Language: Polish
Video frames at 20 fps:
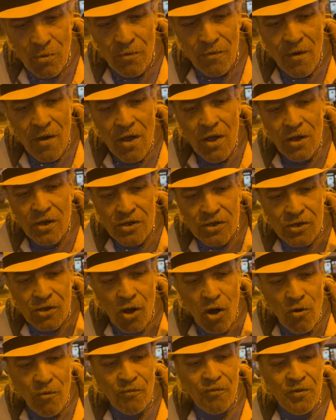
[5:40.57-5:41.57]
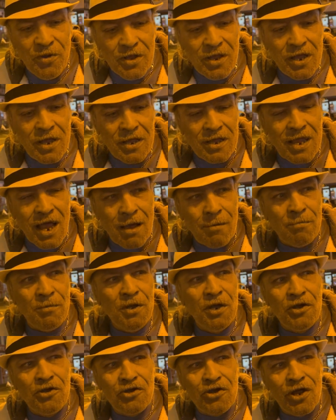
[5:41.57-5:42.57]
z konfidentami.
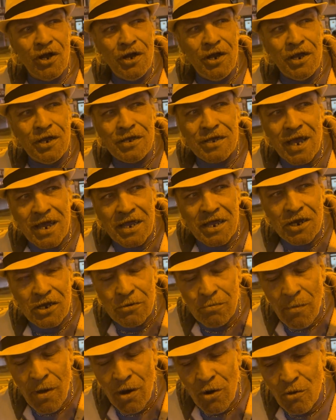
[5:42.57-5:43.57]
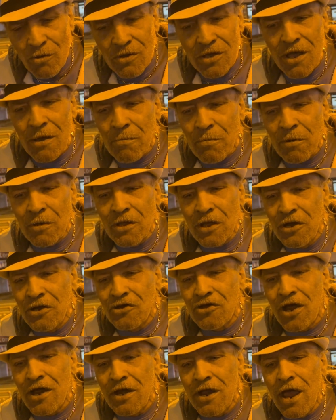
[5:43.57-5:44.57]
Jeżeli jest jakieś malutkie
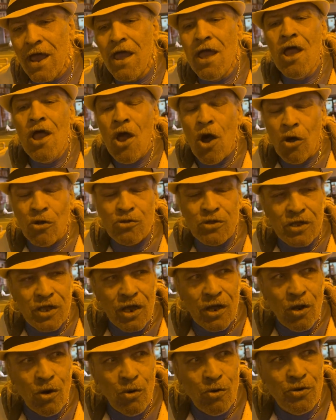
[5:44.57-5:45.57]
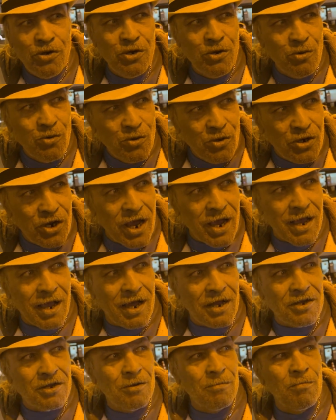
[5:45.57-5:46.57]
podejrzenie, od tych ludzi uciekać,
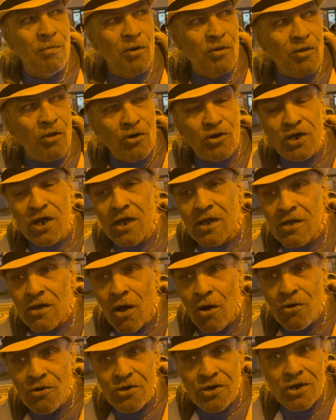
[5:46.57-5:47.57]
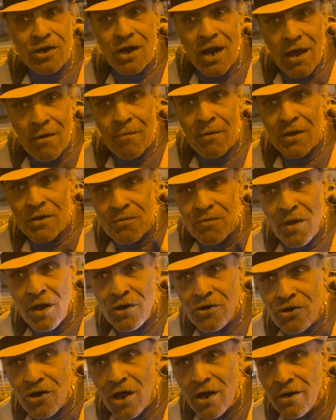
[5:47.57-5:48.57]
bo to się skończy dla Was
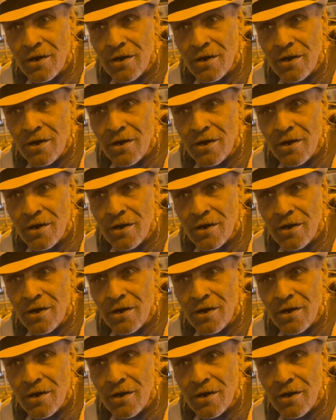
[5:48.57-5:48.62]
więzieniem.